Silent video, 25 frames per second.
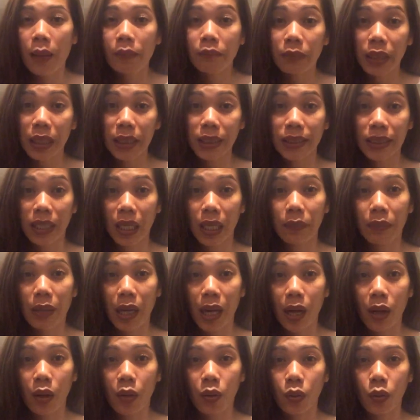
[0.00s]

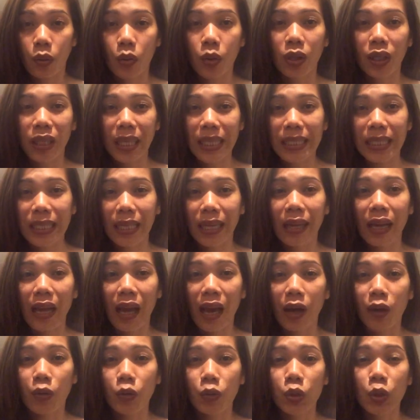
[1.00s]
magtrabaho kasi
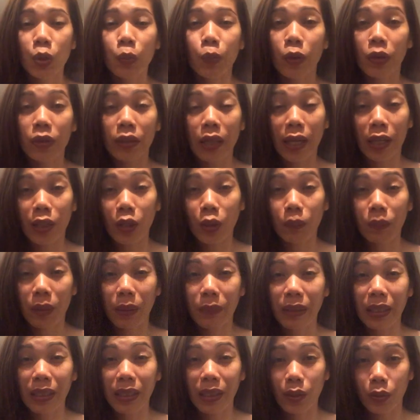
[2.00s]
kailangan kong suportahan yung
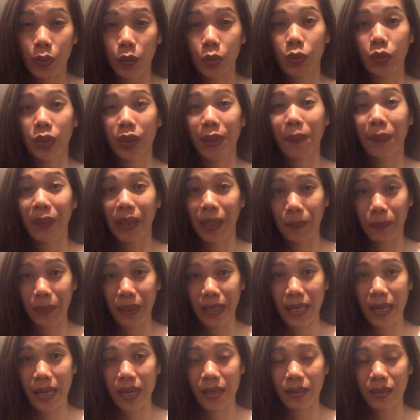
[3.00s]
pamilya ko sa
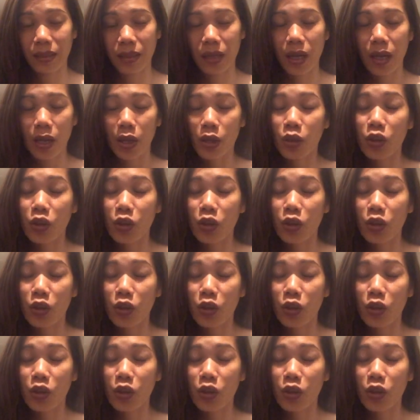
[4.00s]
Pilipinas.